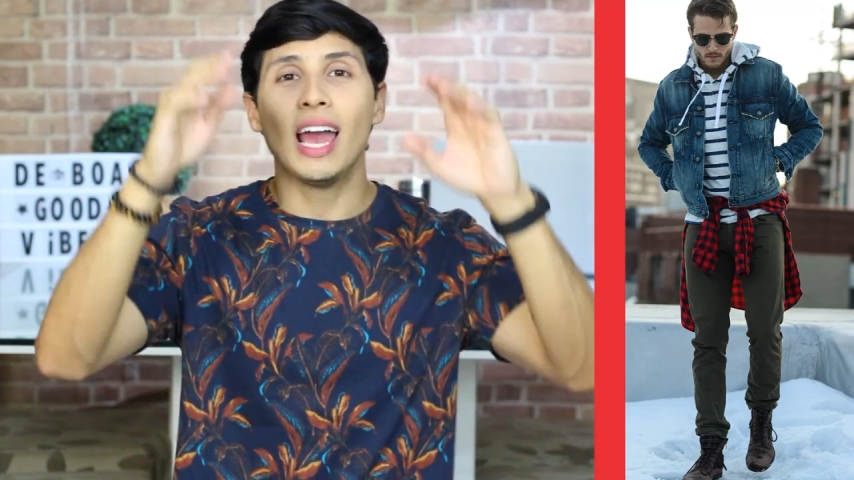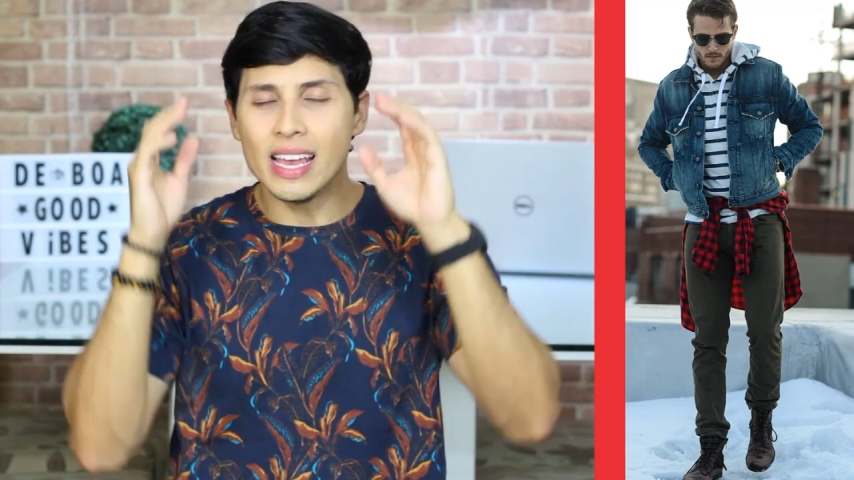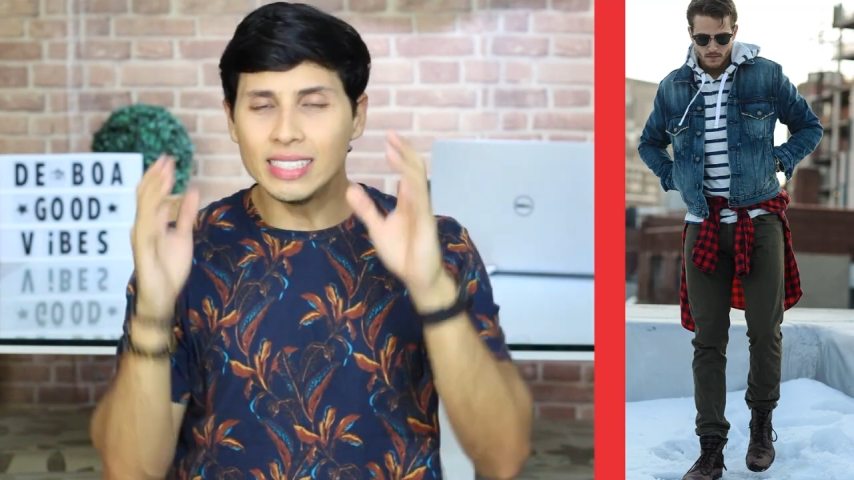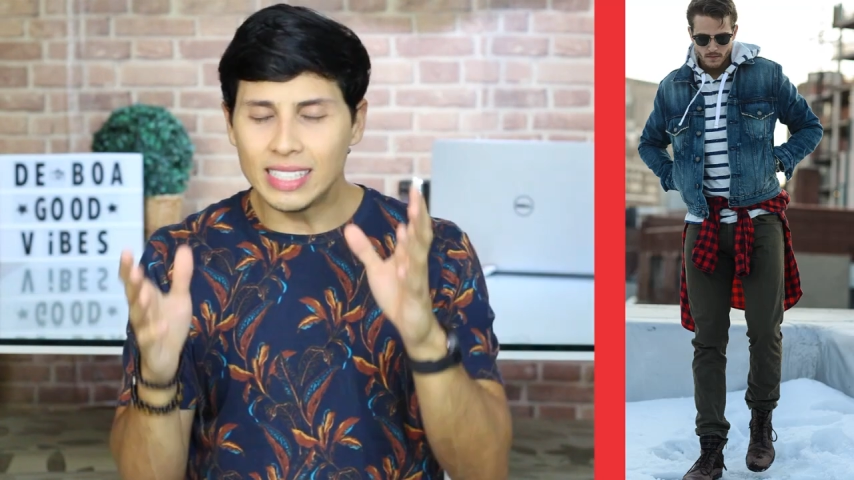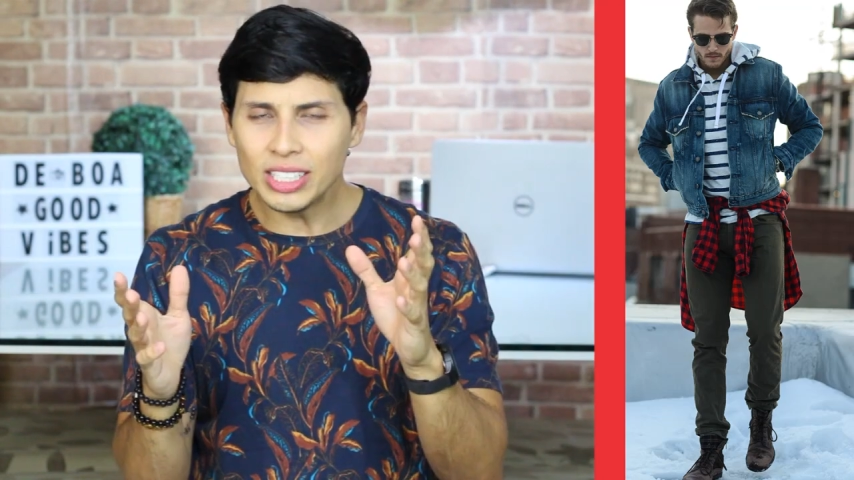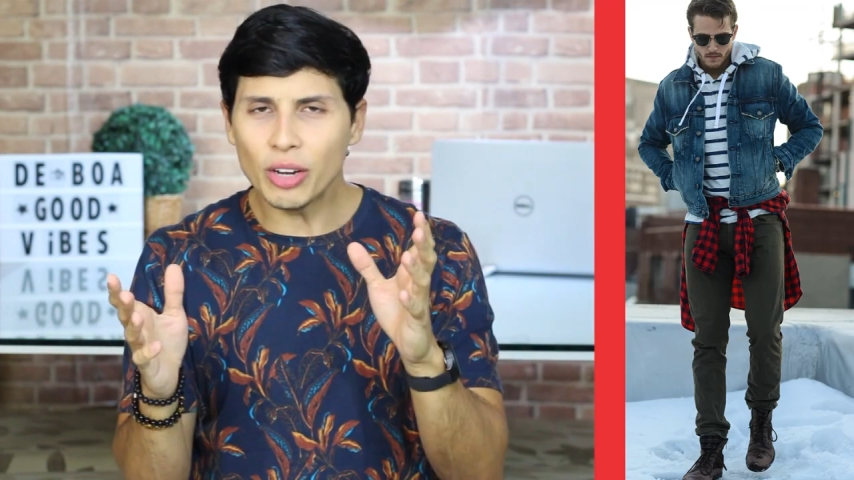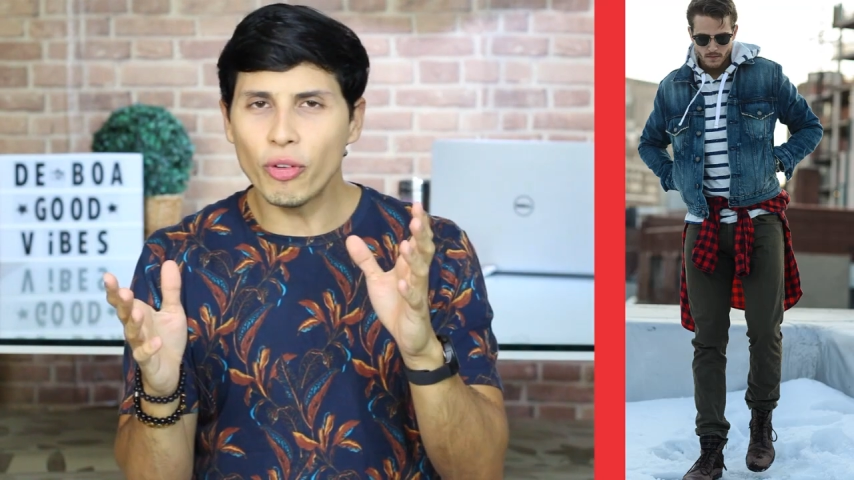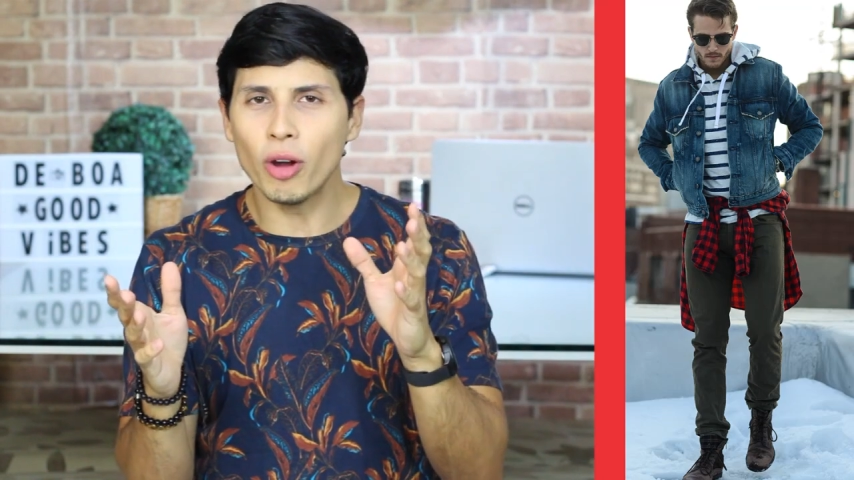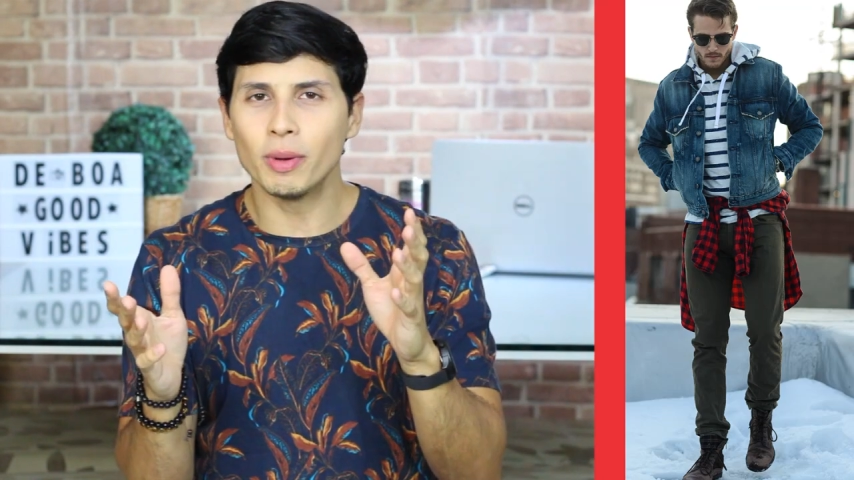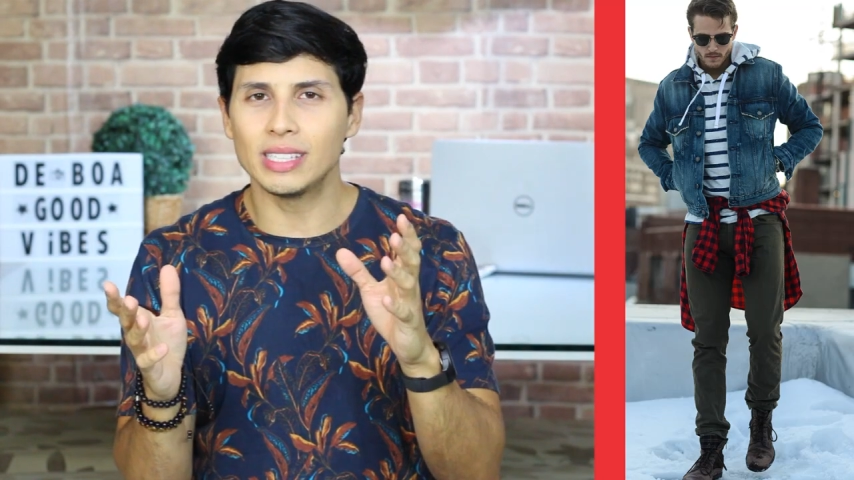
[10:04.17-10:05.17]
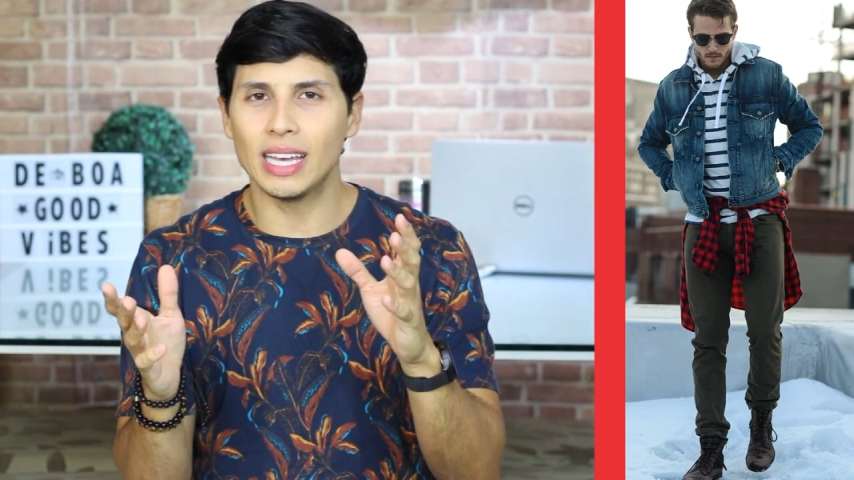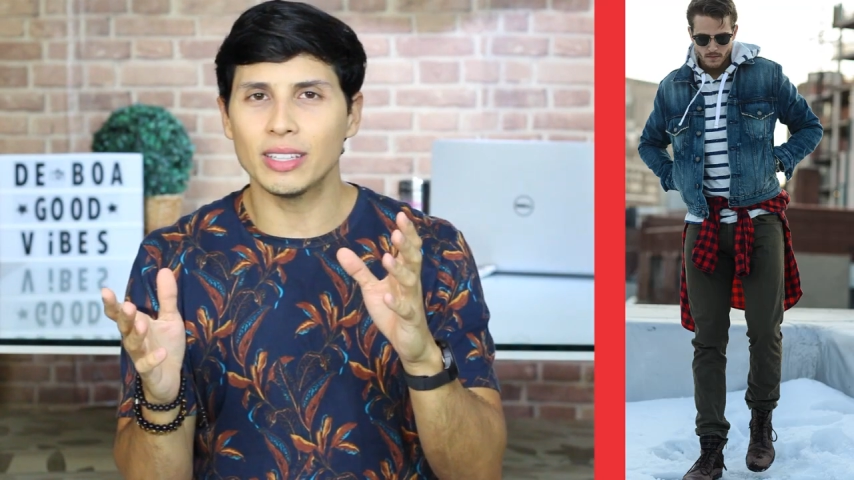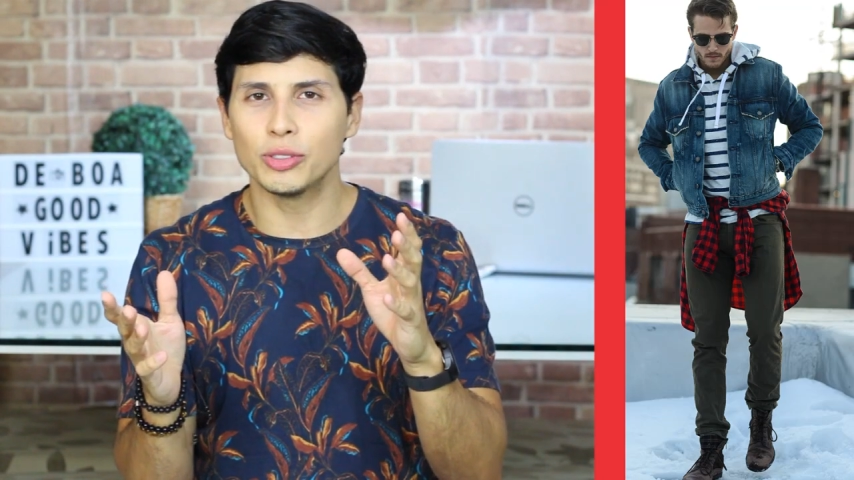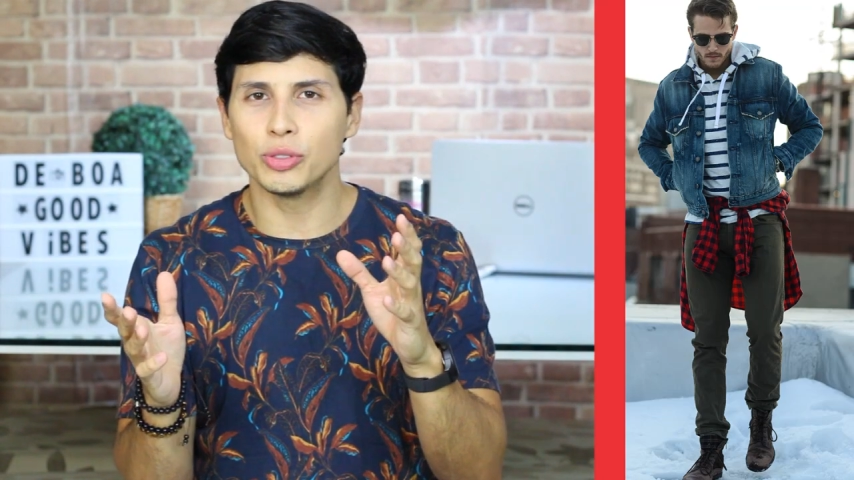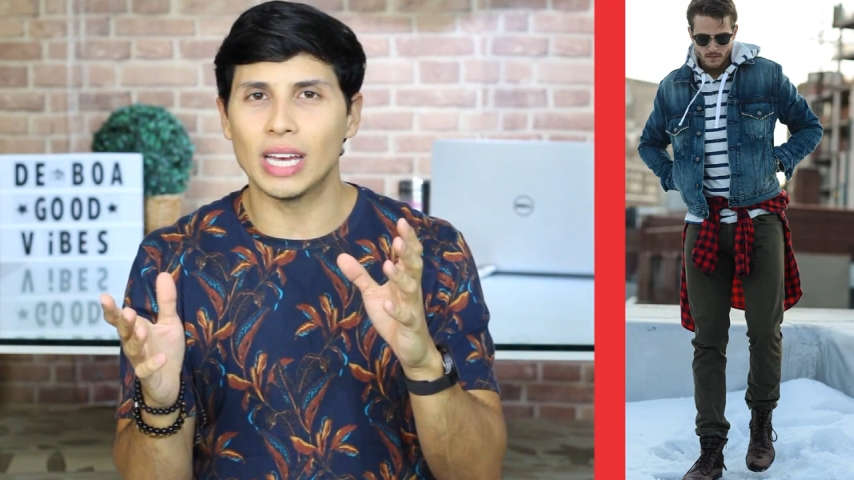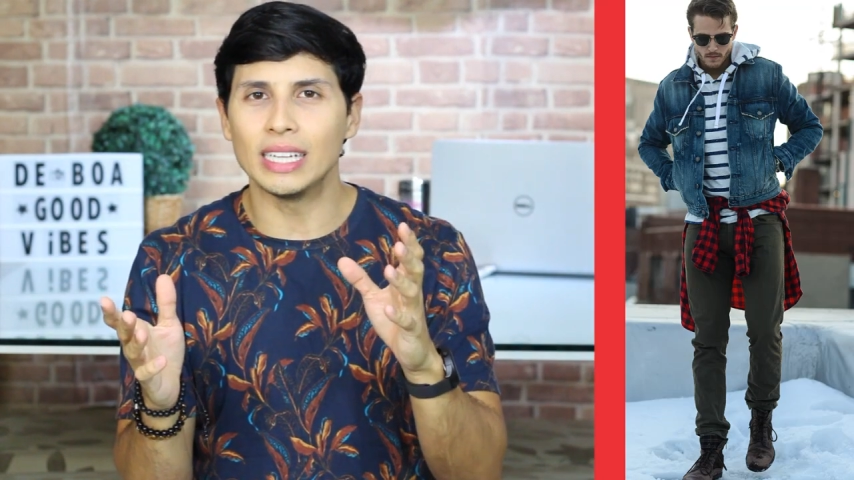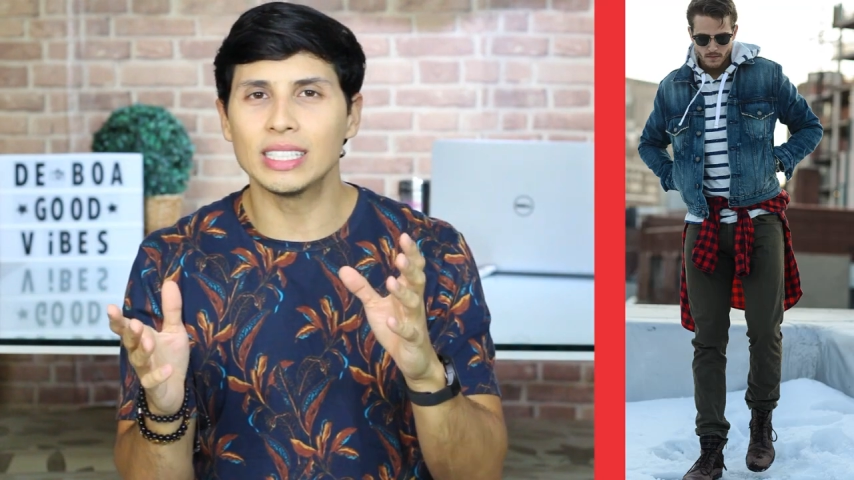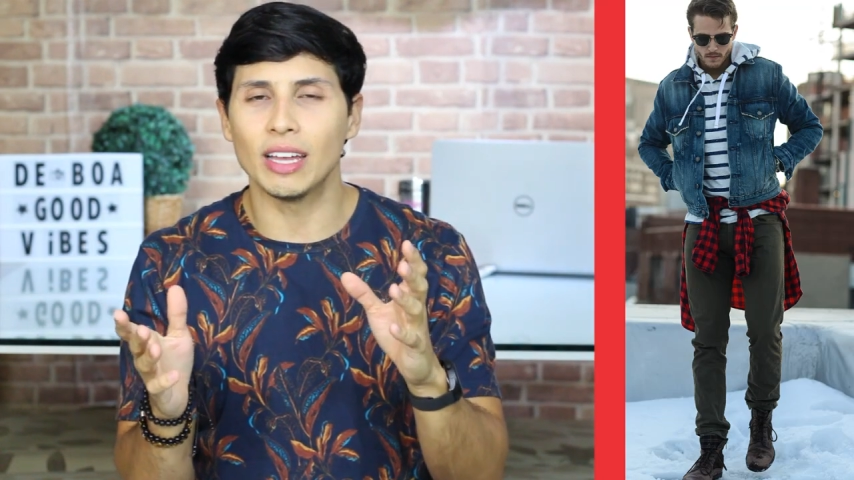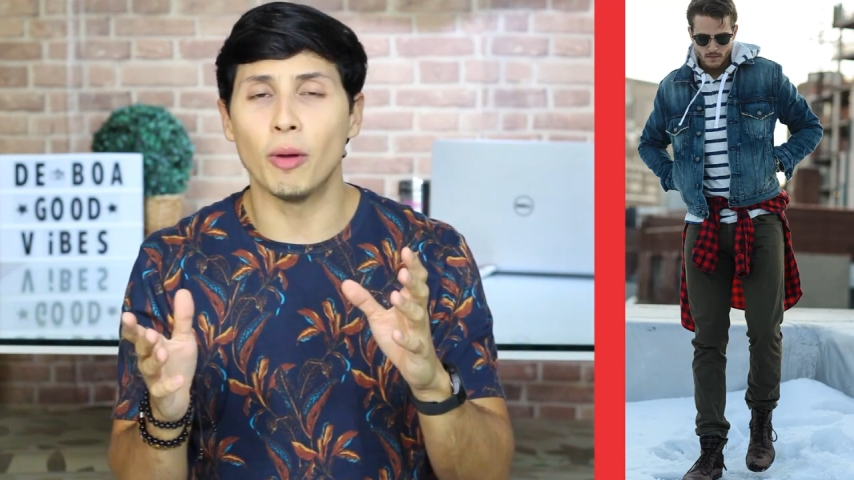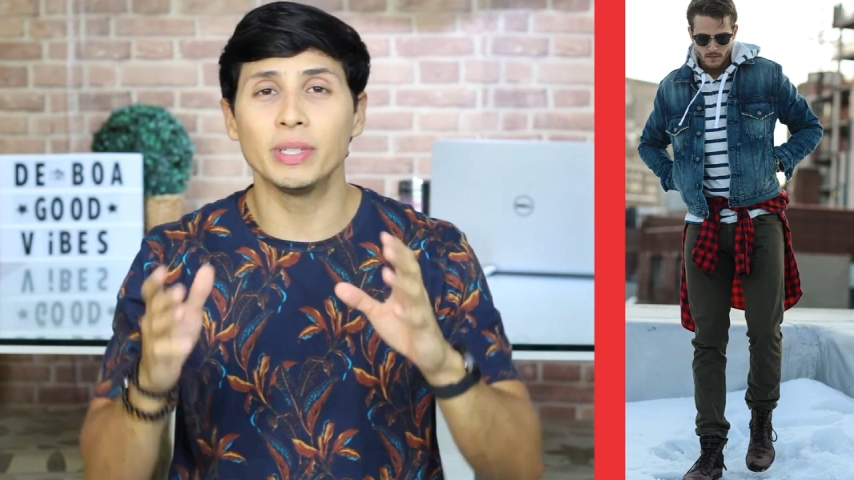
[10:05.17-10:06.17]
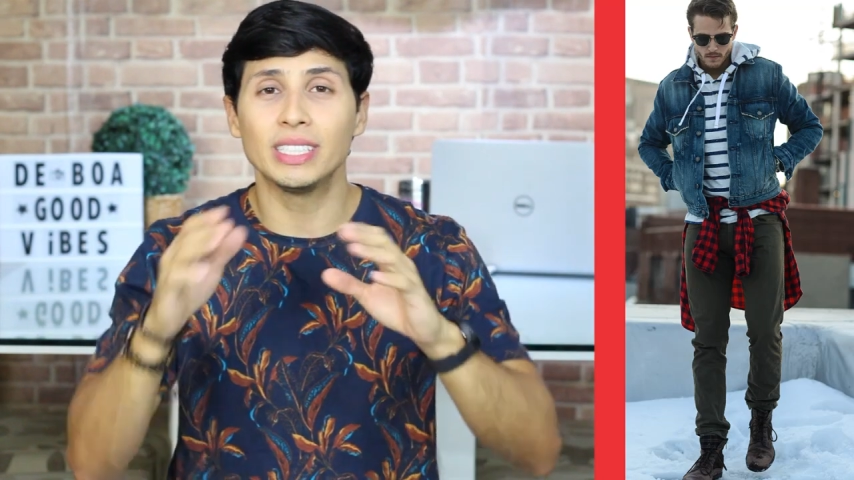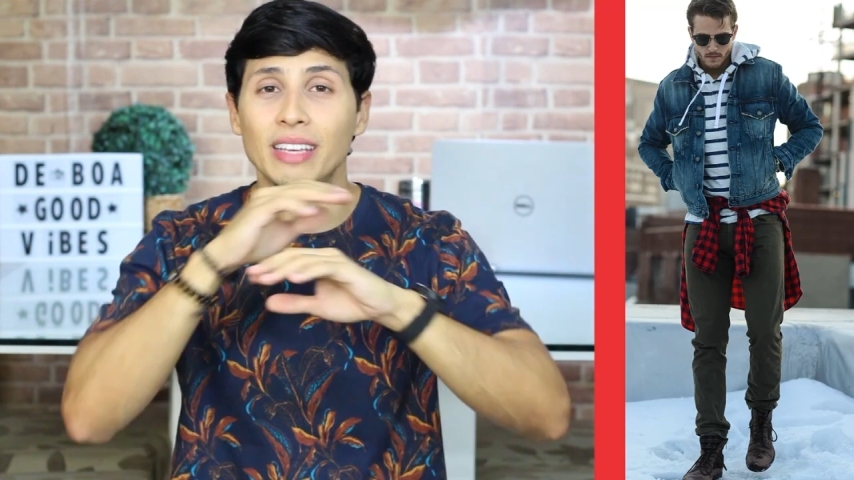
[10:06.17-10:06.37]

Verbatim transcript: Existe a forma certa de usar estampas,